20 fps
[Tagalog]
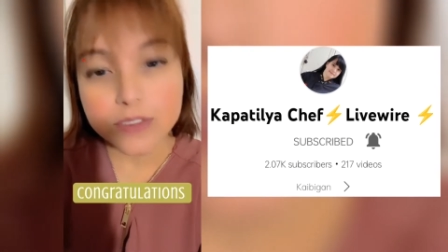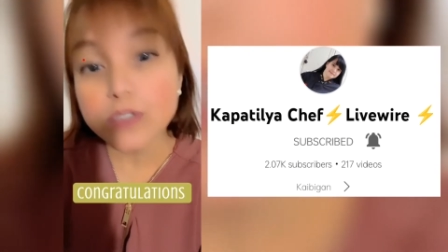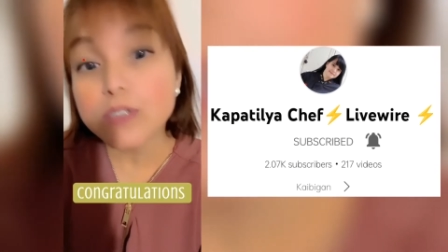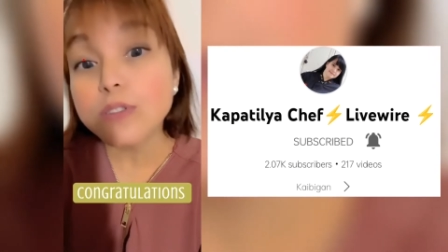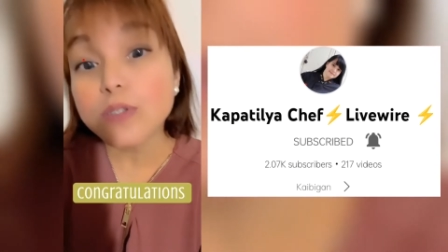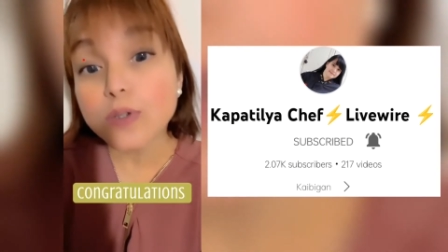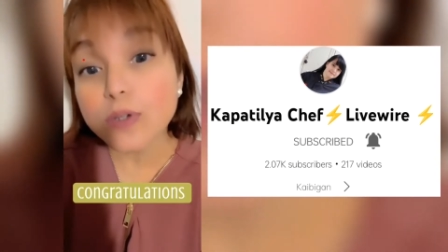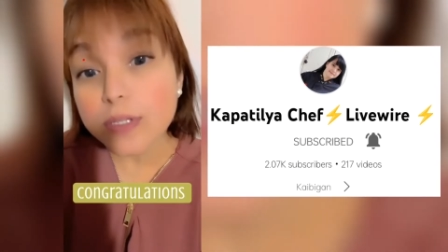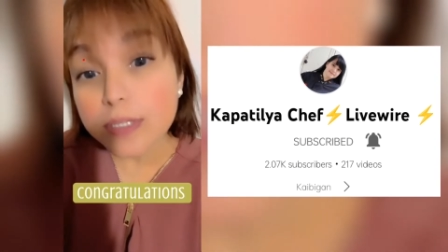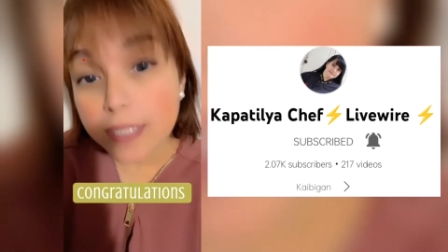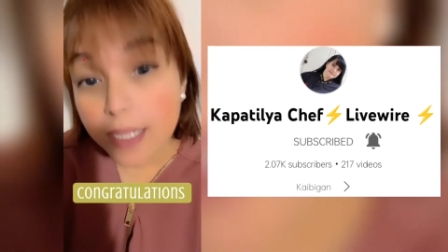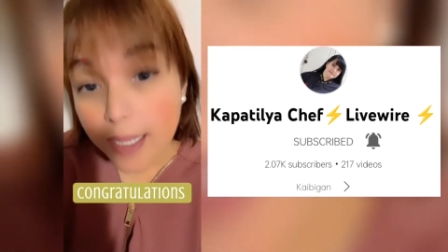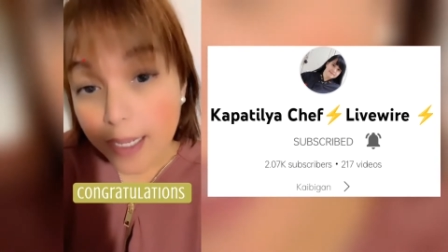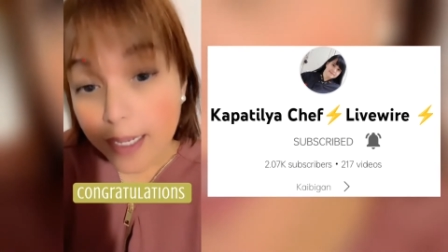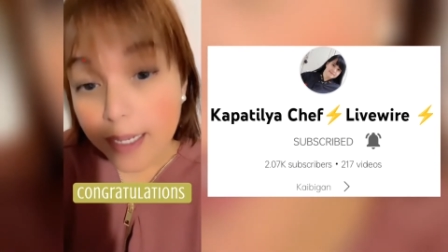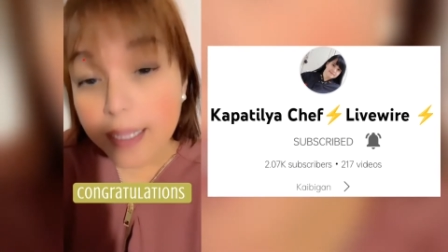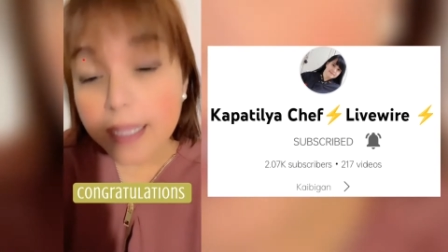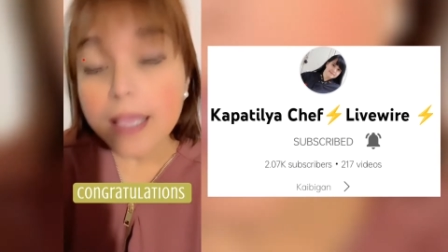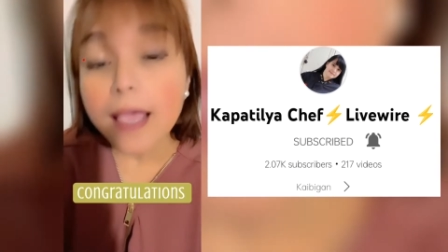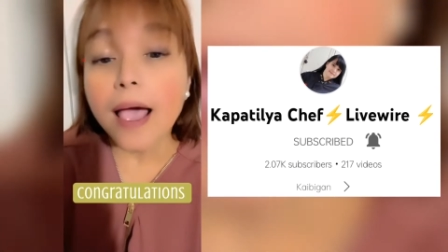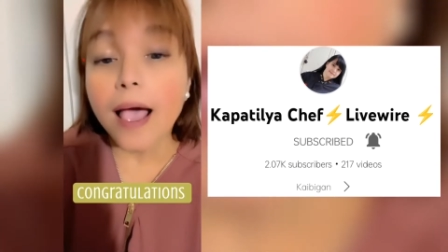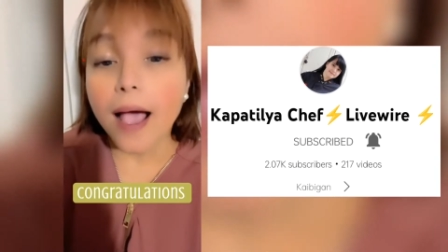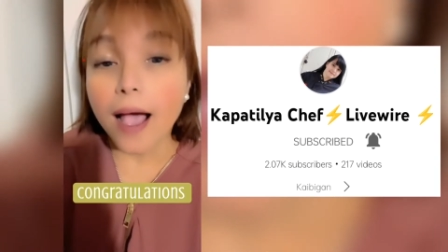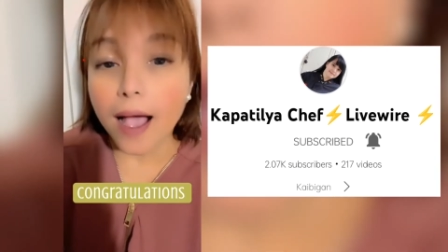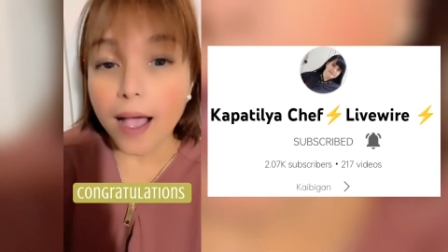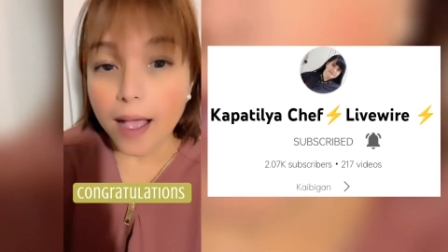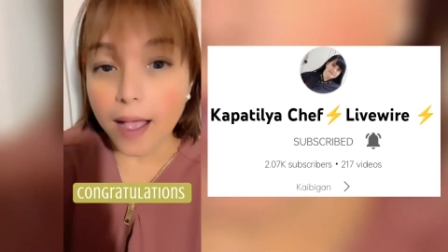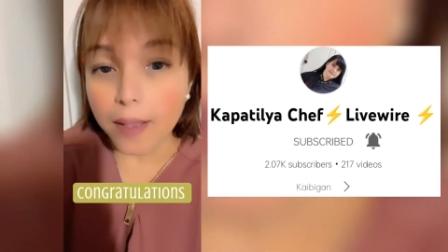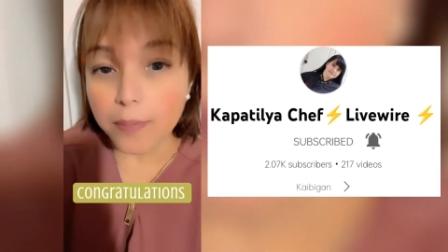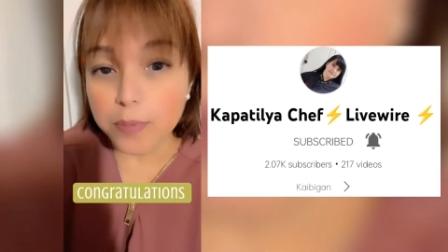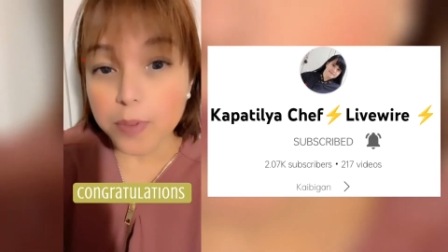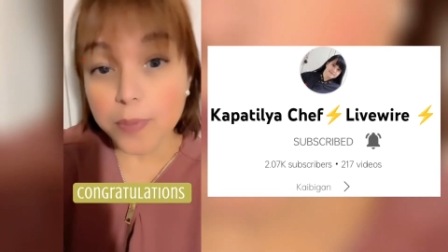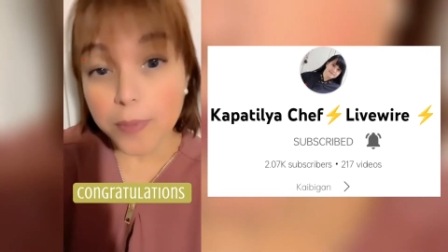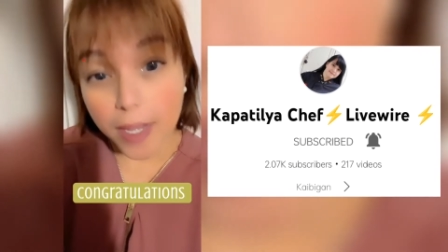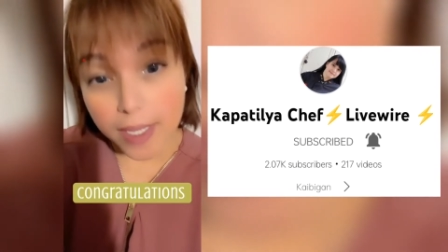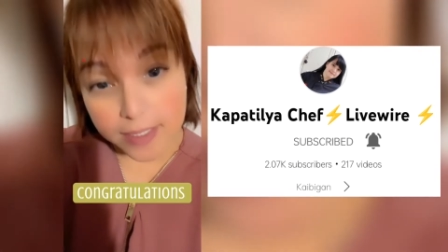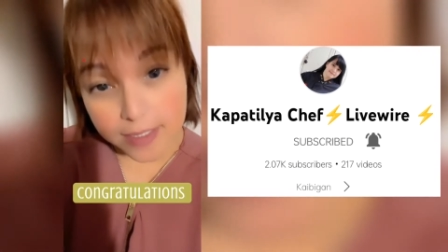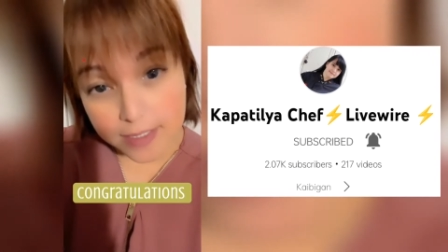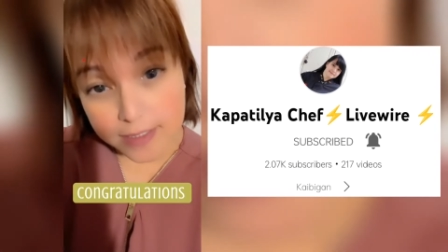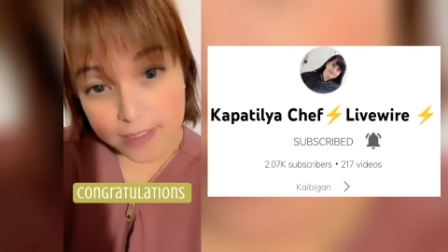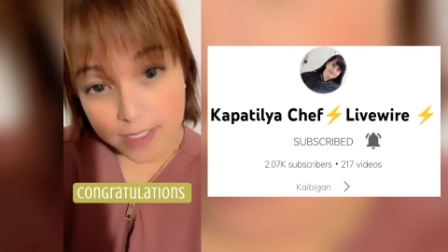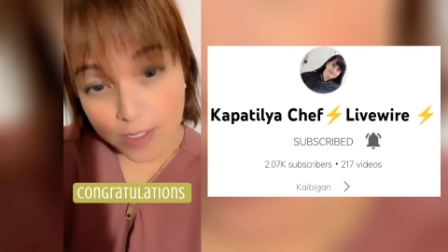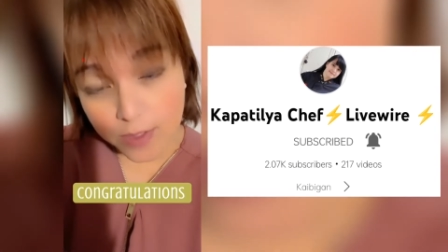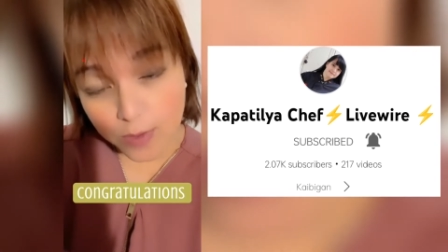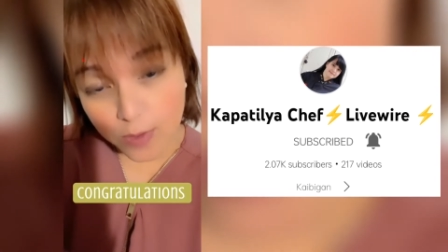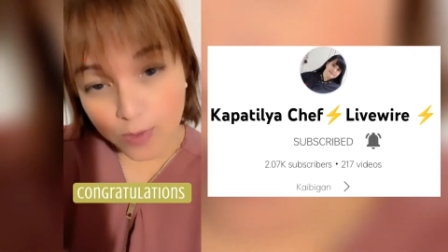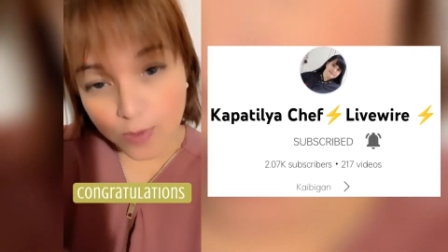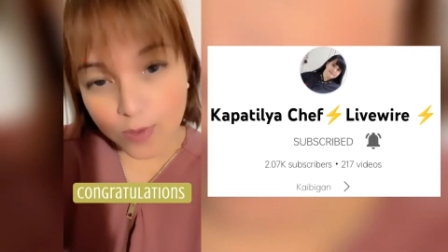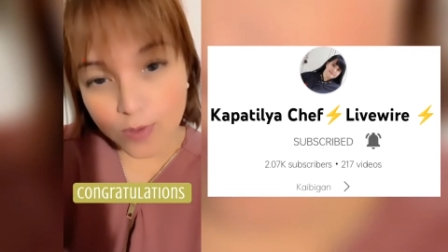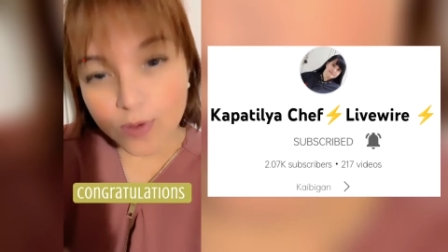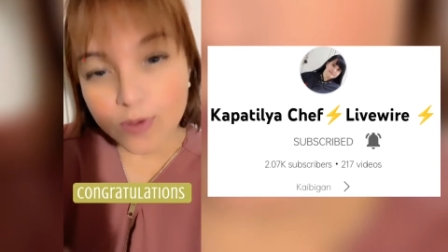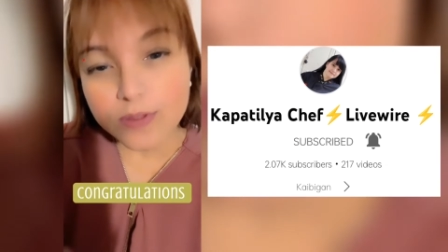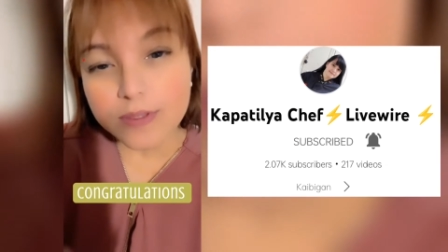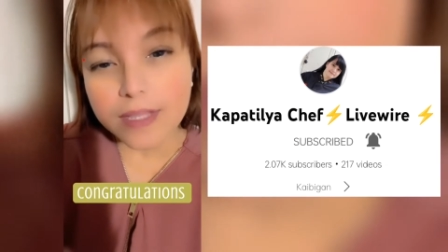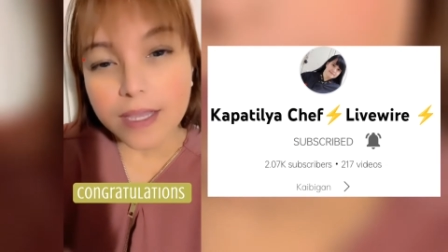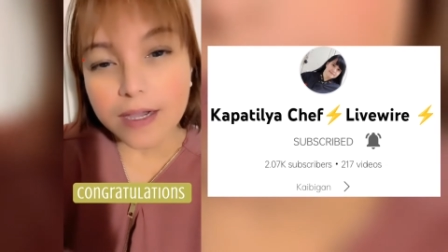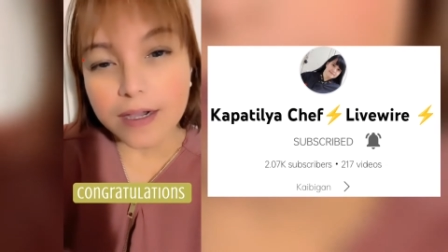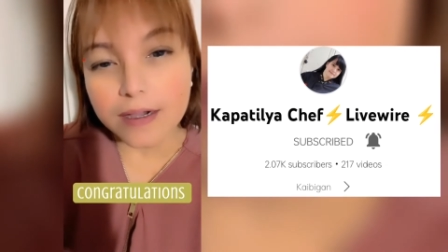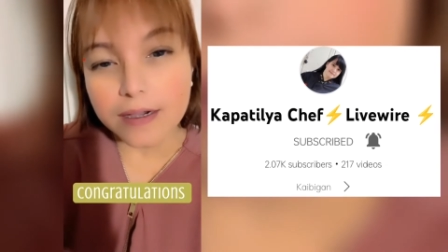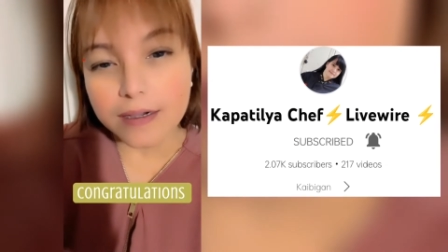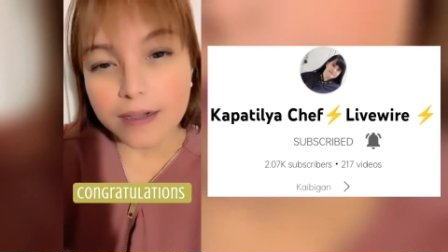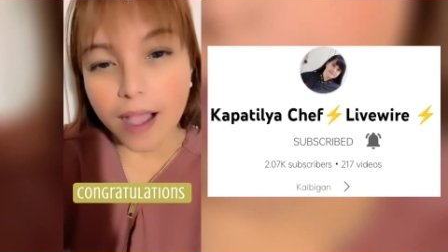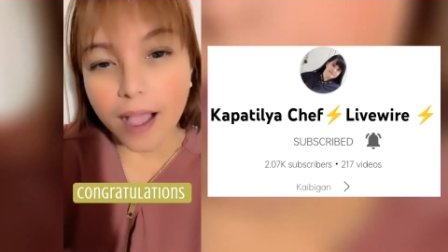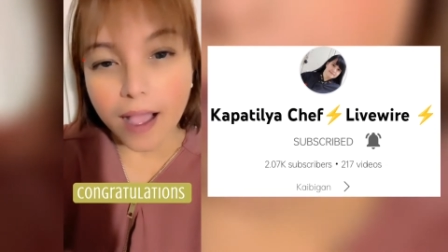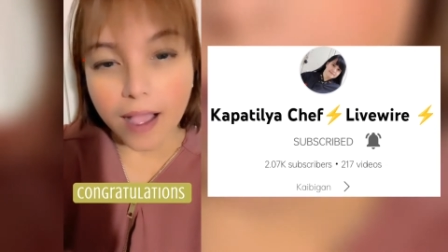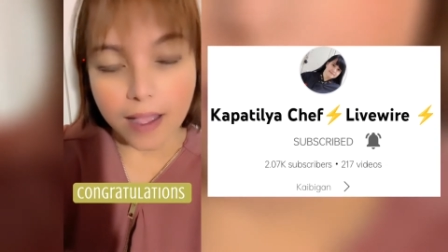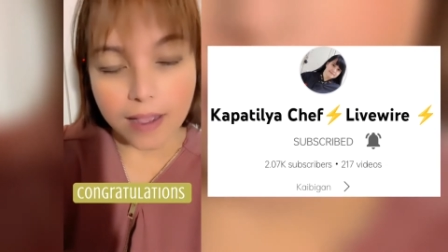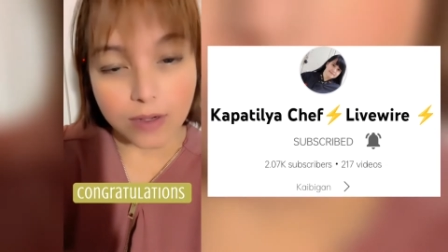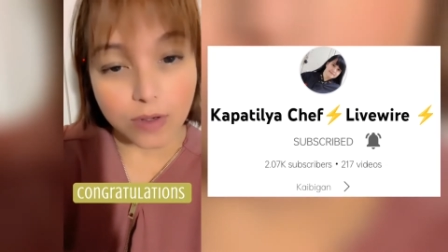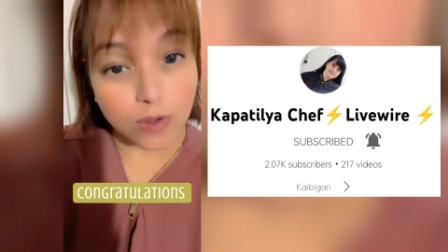Gusto ko lang uh, bumati sa iyo ng uh,